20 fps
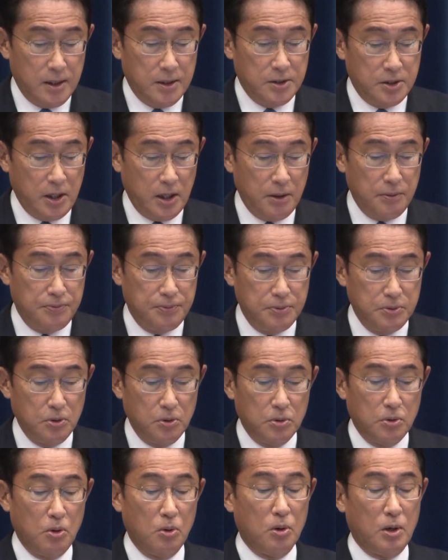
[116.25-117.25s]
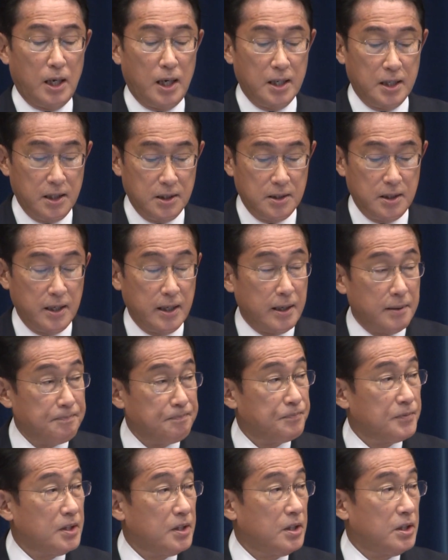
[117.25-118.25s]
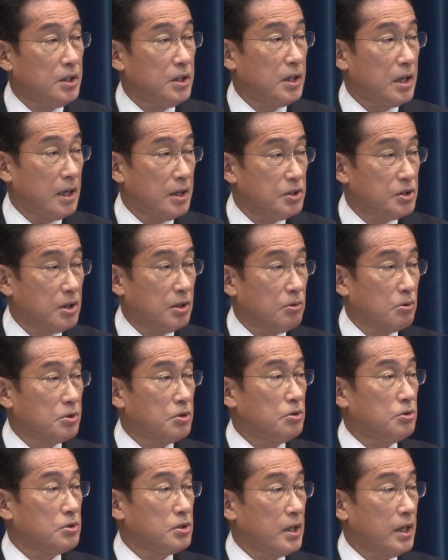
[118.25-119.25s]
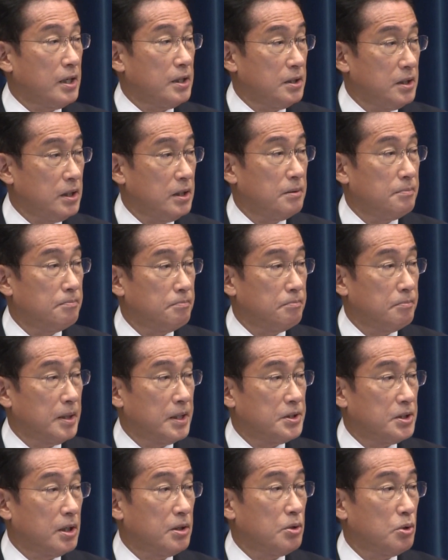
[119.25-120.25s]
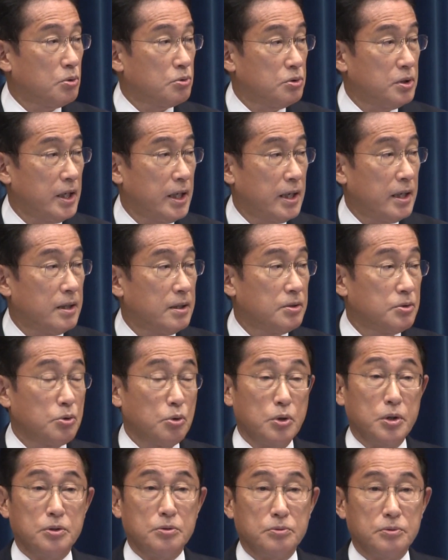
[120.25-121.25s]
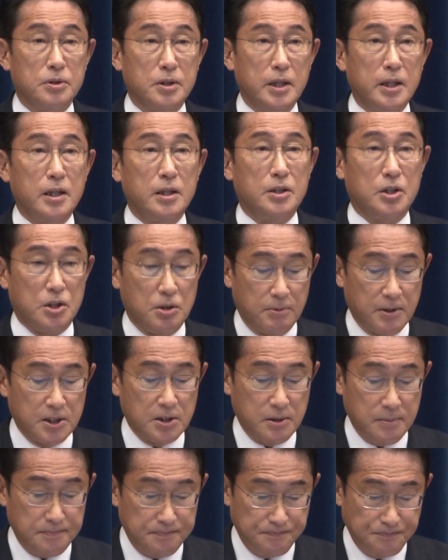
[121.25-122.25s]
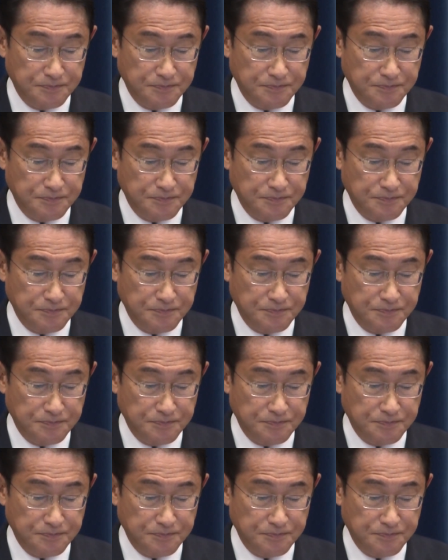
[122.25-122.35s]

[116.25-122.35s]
政府を挙げて被害者の救済に全力で取り組んでいきます。